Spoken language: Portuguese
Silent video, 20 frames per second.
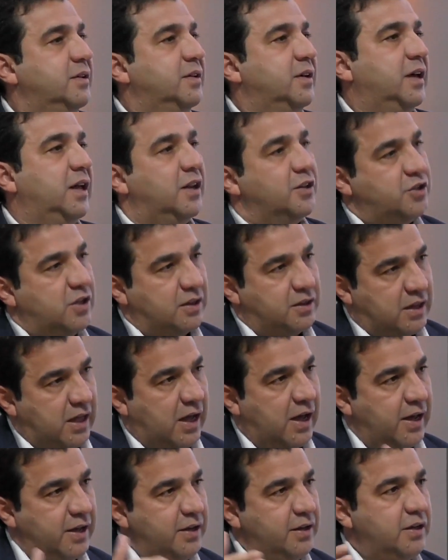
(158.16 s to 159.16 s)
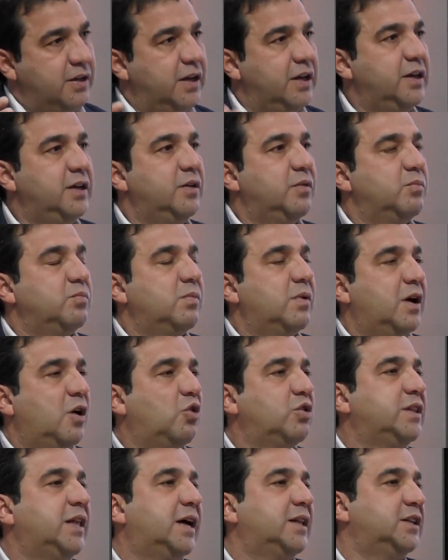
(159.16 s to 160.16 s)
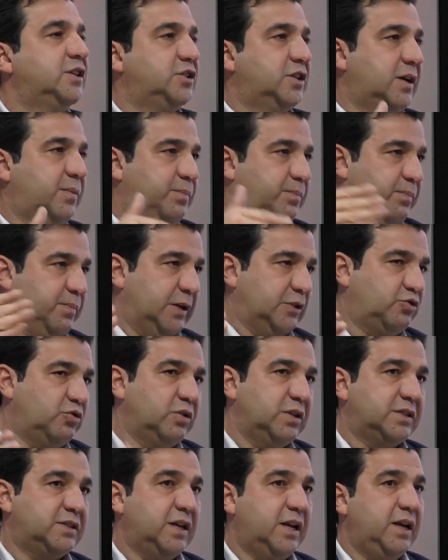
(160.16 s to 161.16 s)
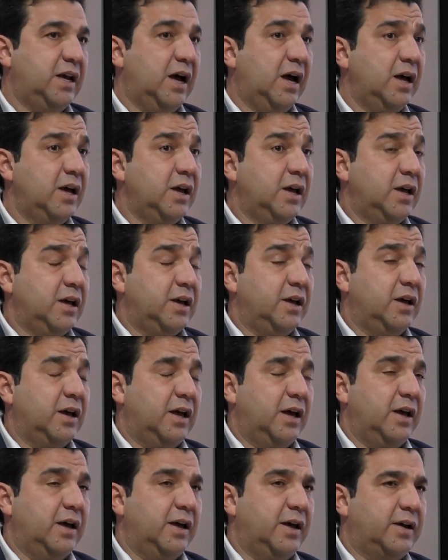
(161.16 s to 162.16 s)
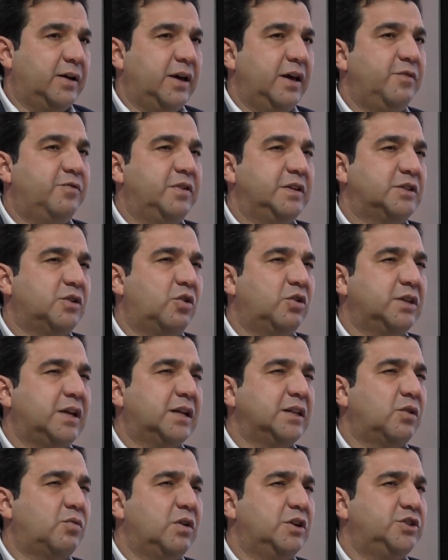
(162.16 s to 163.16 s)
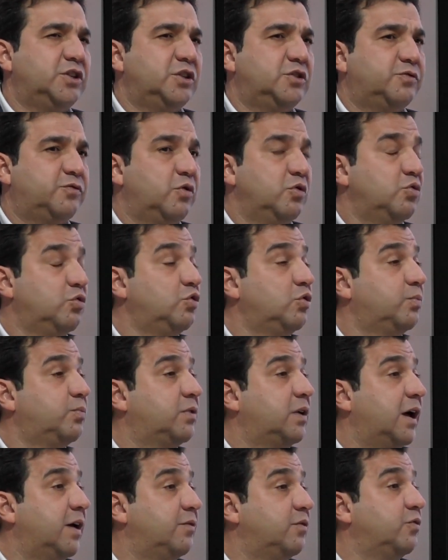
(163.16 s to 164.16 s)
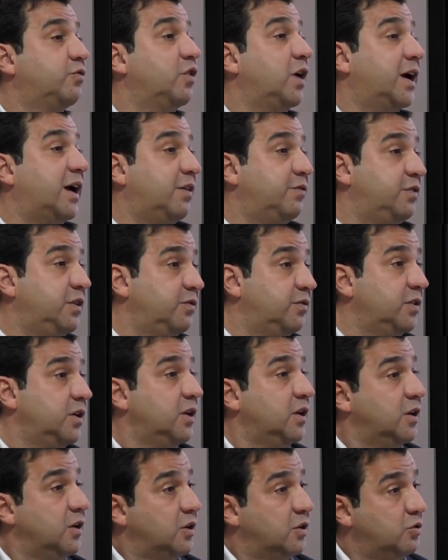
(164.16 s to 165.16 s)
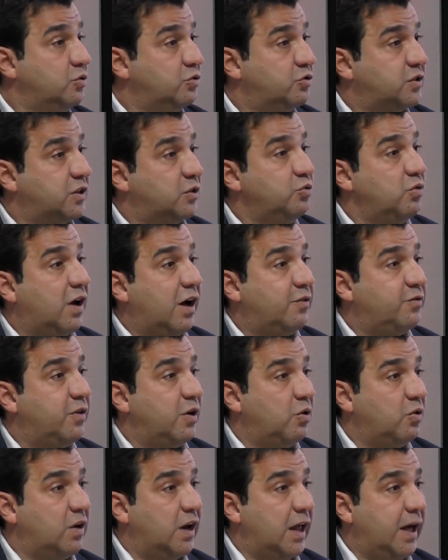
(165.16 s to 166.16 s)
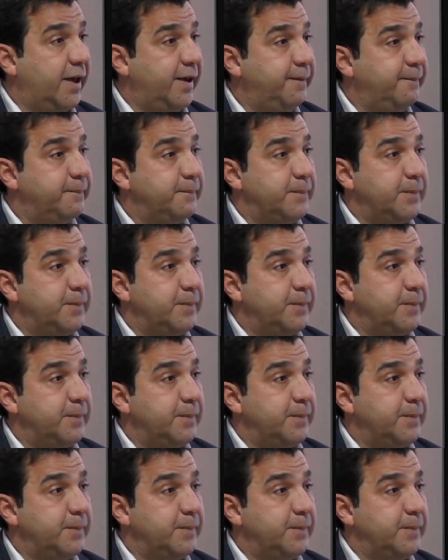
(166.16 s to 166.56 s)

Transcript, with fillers: ela já está em, em, uma rodada, já passou da Série A. É, quem fez a rodada com a gente foi o grupo, foi a Cavive, dos, do Rafael Klein.